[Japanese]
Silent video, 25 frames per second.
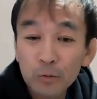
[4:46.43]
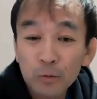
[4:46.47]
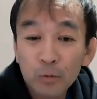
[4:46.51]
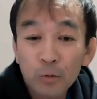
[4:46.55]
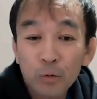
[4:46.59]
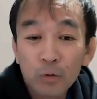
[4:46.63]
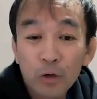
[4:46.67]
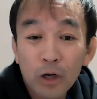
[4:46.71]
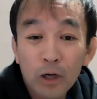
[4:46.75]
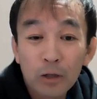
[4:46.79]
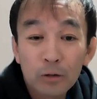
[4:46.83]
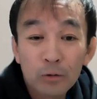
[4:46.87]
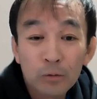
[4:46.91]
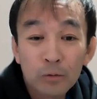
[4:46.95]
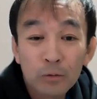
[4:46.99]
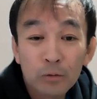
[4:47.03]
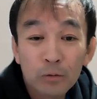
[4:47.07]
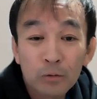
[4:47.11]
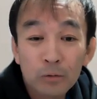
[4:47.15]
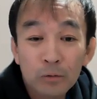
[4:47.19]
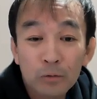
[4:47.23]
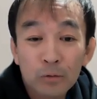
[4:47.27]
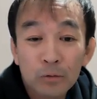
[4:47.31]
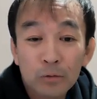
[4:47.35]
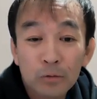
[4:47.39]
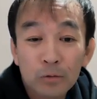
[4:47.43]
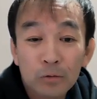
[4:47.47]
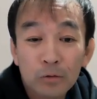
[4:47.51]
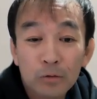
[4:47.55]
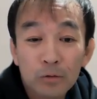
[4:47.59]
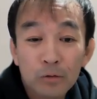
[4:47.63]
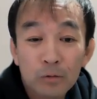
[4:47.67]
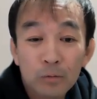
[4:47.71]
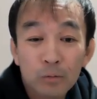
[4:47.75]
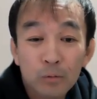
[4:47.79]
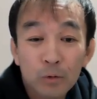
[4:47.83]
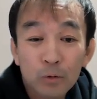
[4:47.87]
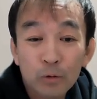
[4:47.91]
他の
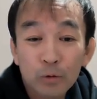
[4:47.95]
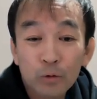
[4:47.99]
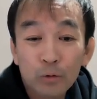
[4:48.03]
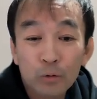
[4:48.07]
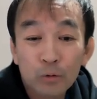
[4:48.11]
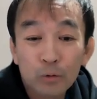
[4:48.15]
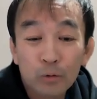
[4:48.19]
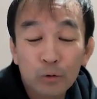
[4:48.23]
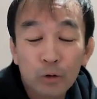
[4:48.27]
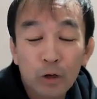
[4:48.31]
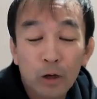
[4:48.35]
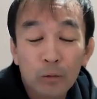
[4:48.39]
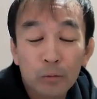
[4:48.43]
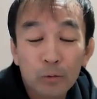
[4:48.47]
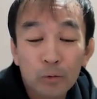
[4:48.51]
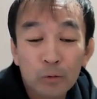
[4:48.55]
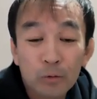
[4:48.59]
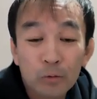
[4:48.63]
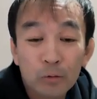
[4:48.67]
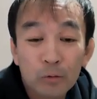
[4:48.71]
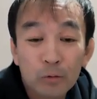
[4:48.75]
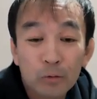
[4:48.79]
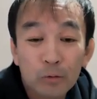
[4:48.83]
目標とかも